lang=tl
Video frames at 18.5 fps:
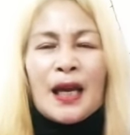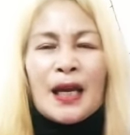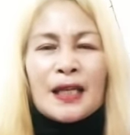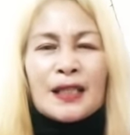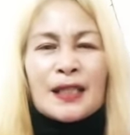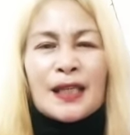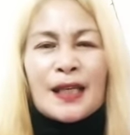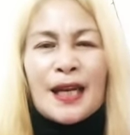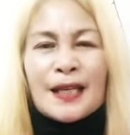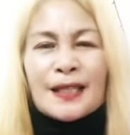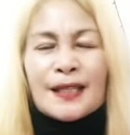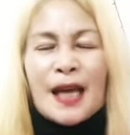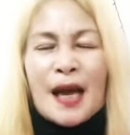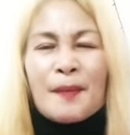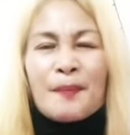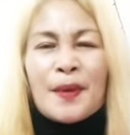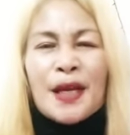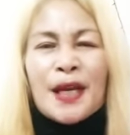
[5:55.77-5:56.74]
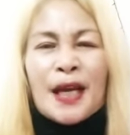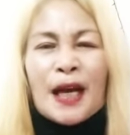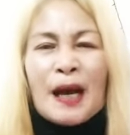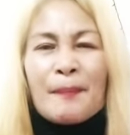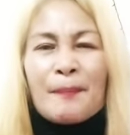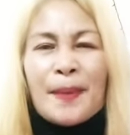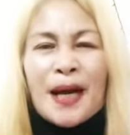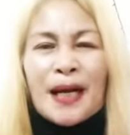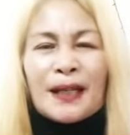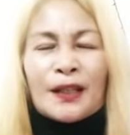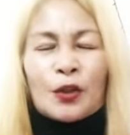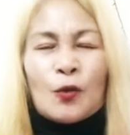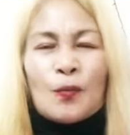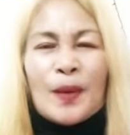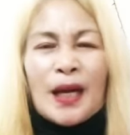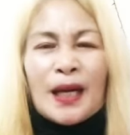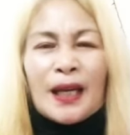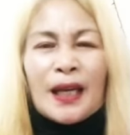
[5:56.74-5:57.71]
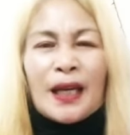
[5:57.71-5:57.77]
sinasabi na kapag
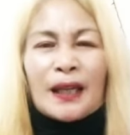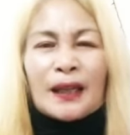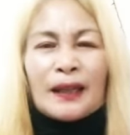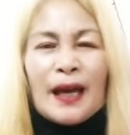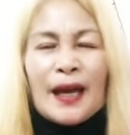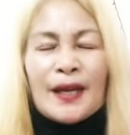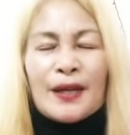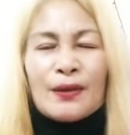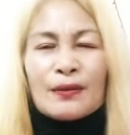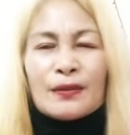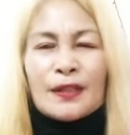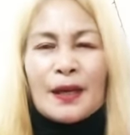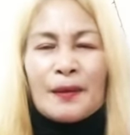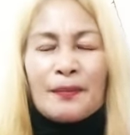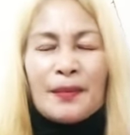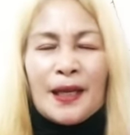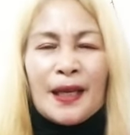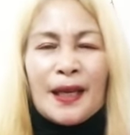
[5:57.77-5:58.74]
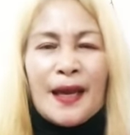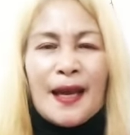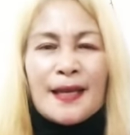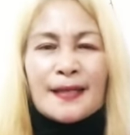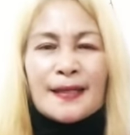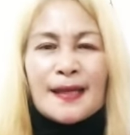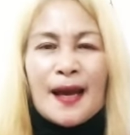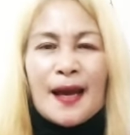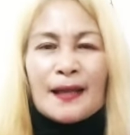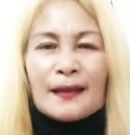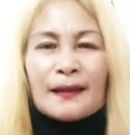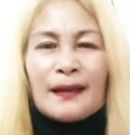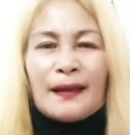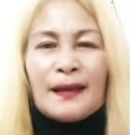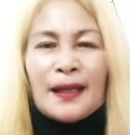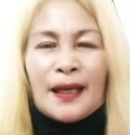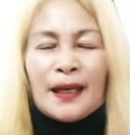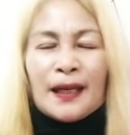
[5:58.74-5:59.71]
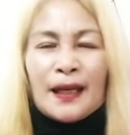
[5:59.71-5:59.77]
tumanggi tayo sa binigay sa
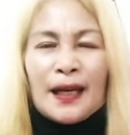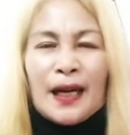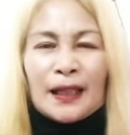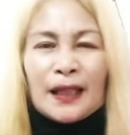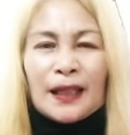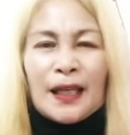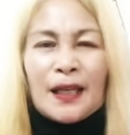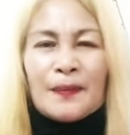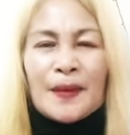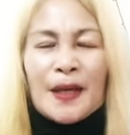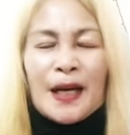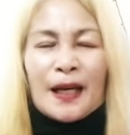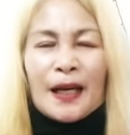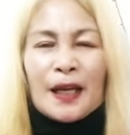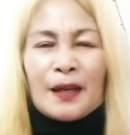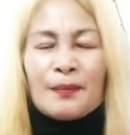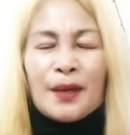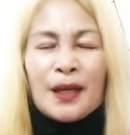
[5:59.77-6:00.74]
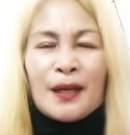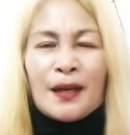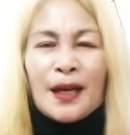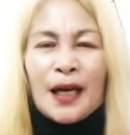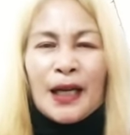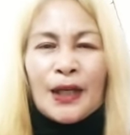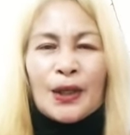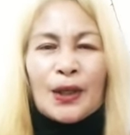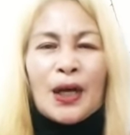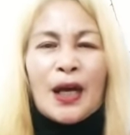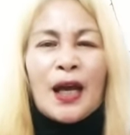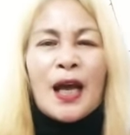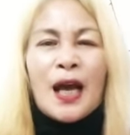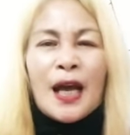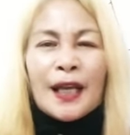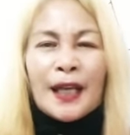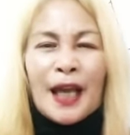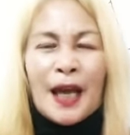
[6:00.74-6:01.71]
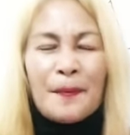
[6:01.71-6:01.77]
atin ng ating mga kaibigan,
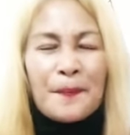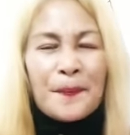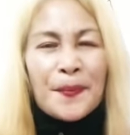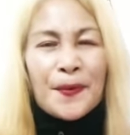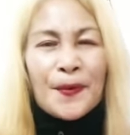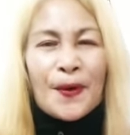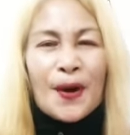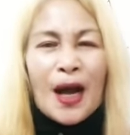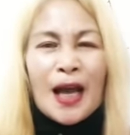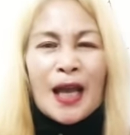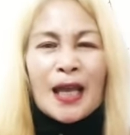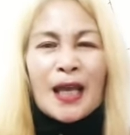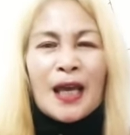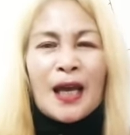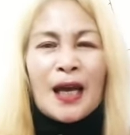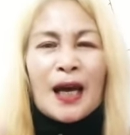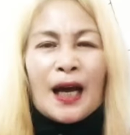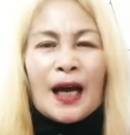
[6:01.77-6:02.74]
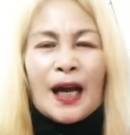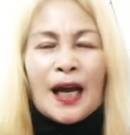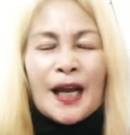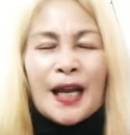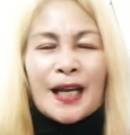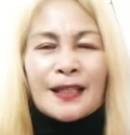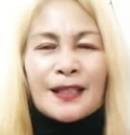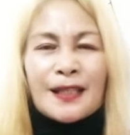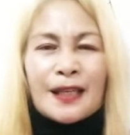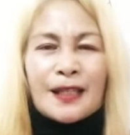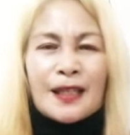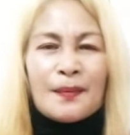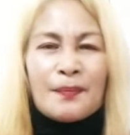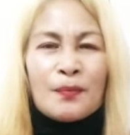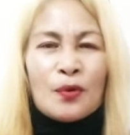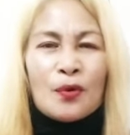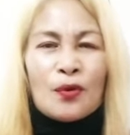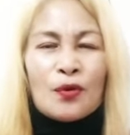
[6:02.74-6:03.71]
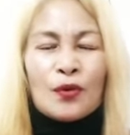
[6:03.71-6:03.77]
yan po ay uh,
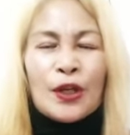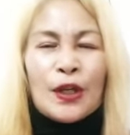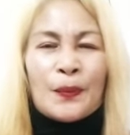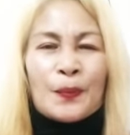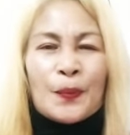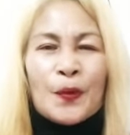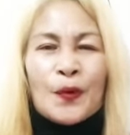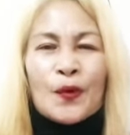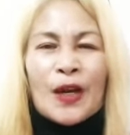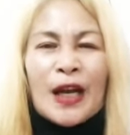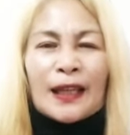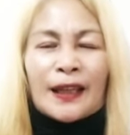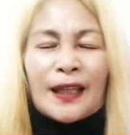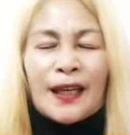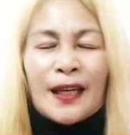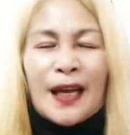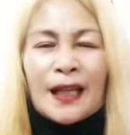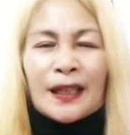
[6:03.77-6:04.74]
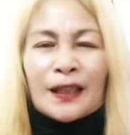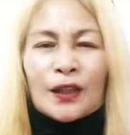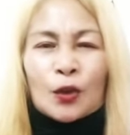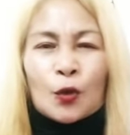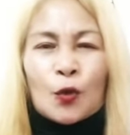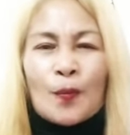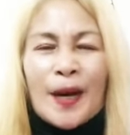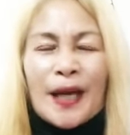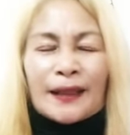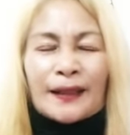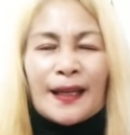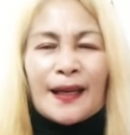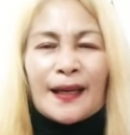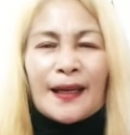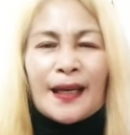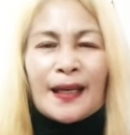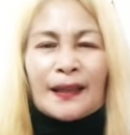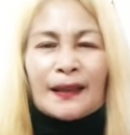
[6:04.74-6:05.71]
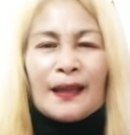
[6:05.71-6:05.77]
nagsisimbolo din po na tinat,
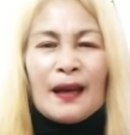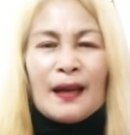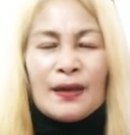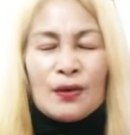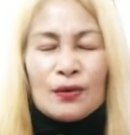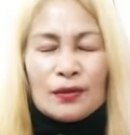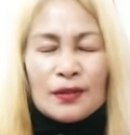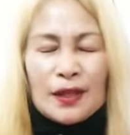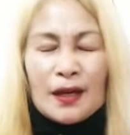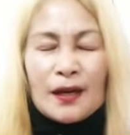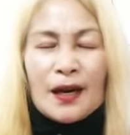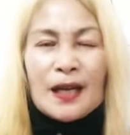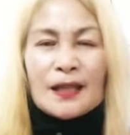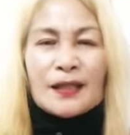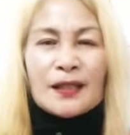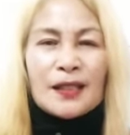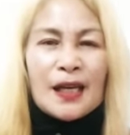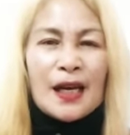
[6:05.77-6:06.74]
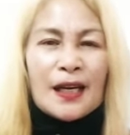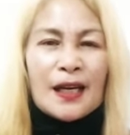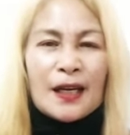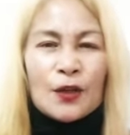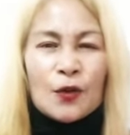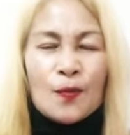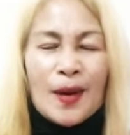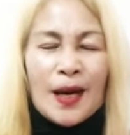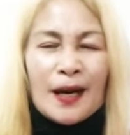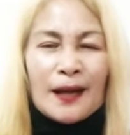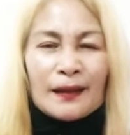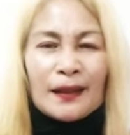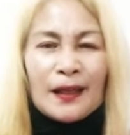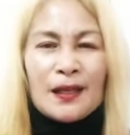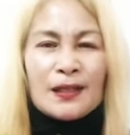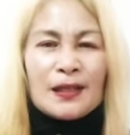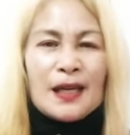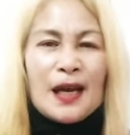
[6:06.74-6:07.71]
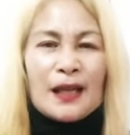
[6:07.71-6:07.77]
tumatanggi tayo sa grasya na
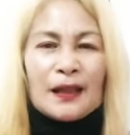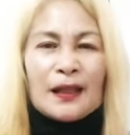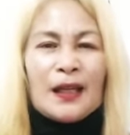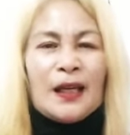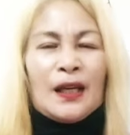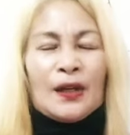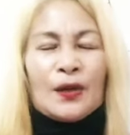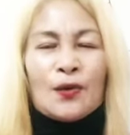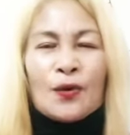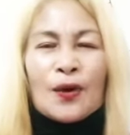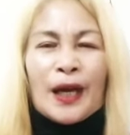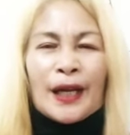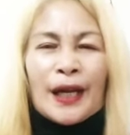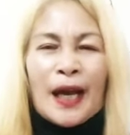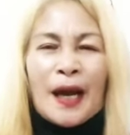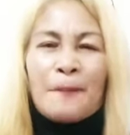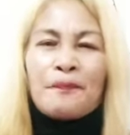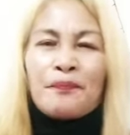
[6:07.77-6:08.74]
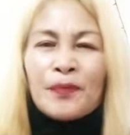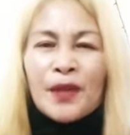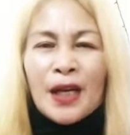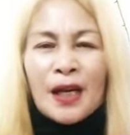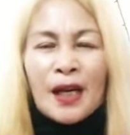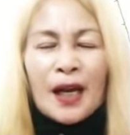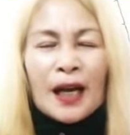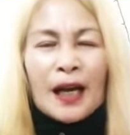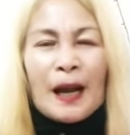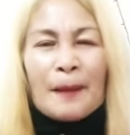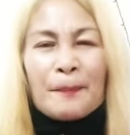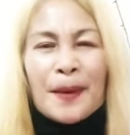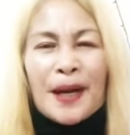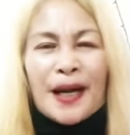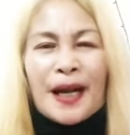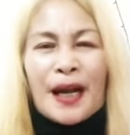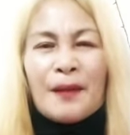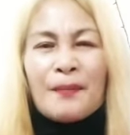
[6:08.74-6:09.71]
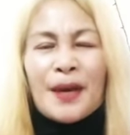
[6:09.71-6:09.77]
dumarating sa atin. Kung kaya
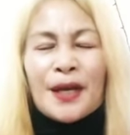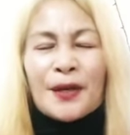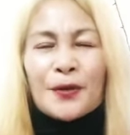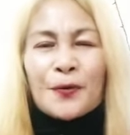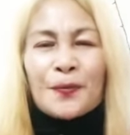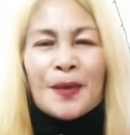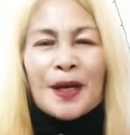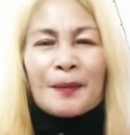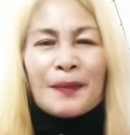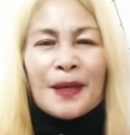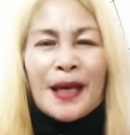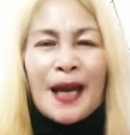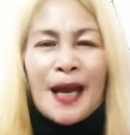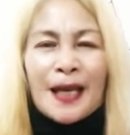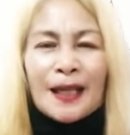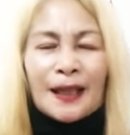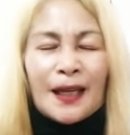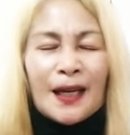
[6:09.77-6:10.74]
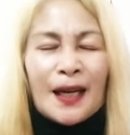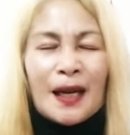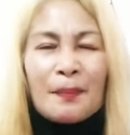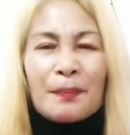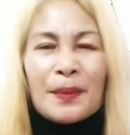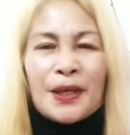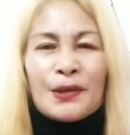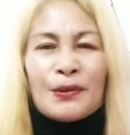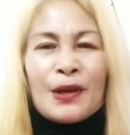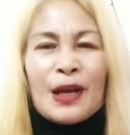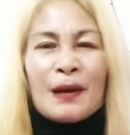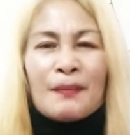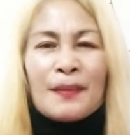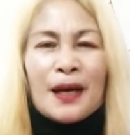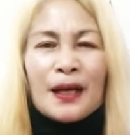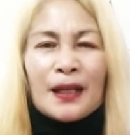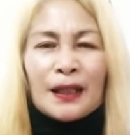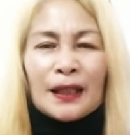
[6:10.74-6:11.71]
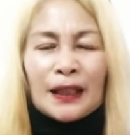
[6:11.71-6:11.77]
Kapag ka mayroong magbigay, tanggapin nyo,
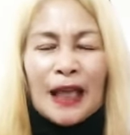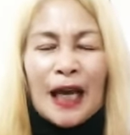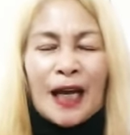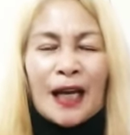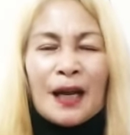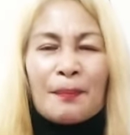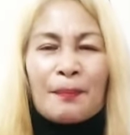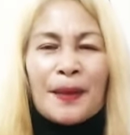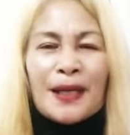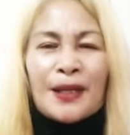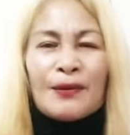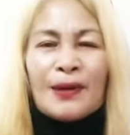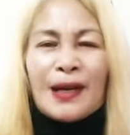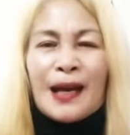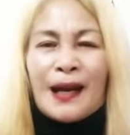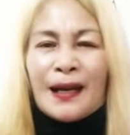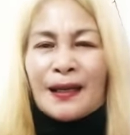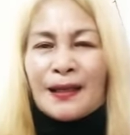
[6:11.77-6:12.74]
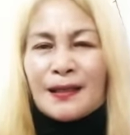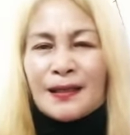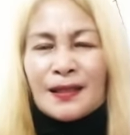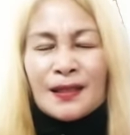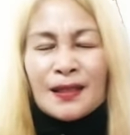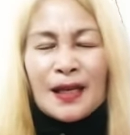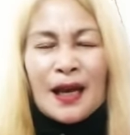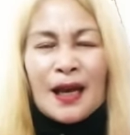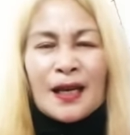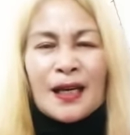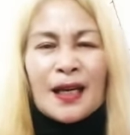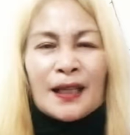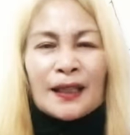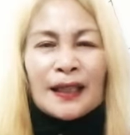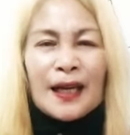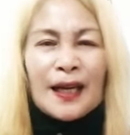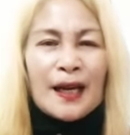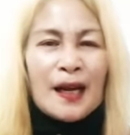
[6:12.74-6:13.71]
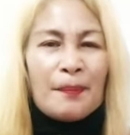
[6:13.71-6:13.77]
lamang, tanggapin nyo lang siya
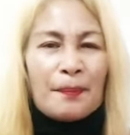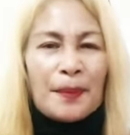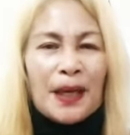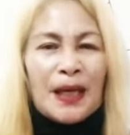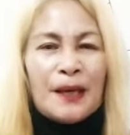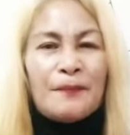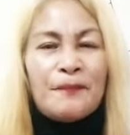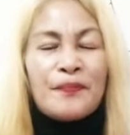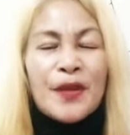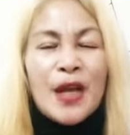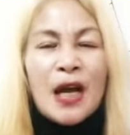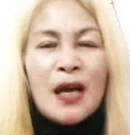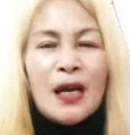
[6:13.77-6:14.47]
ng tanggapin.